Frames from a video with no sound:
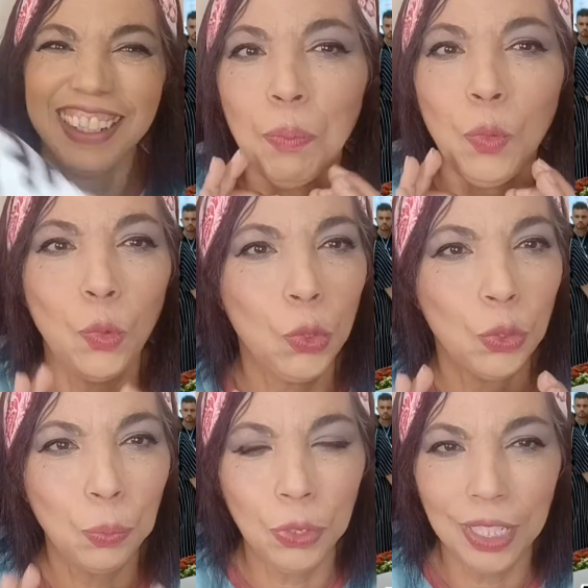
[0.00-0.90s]

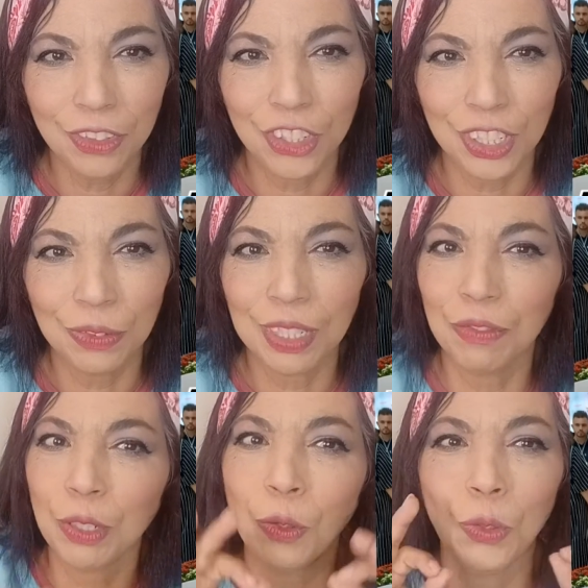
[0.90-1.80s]
Muito bonitinho,
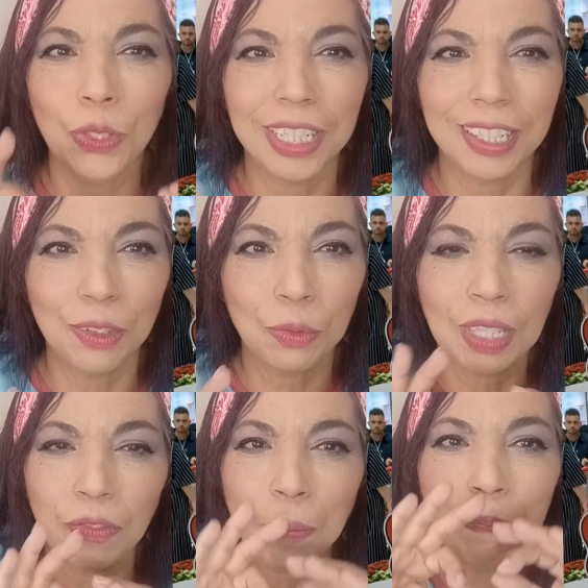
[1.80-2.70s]
tava colorido,
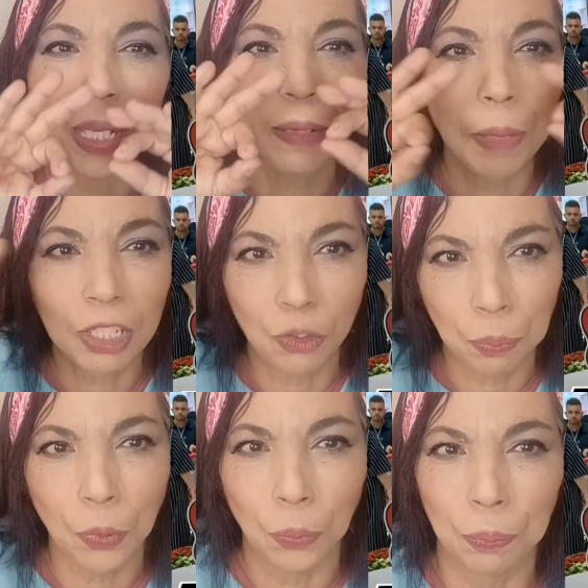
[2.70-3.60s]
tava bem
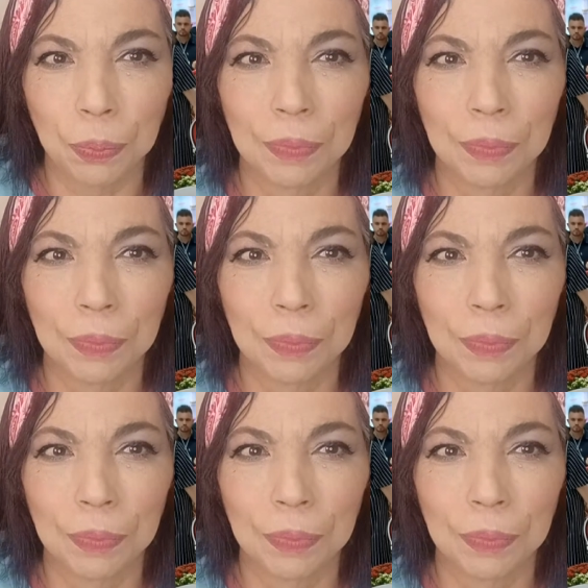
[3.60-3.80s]
Boop,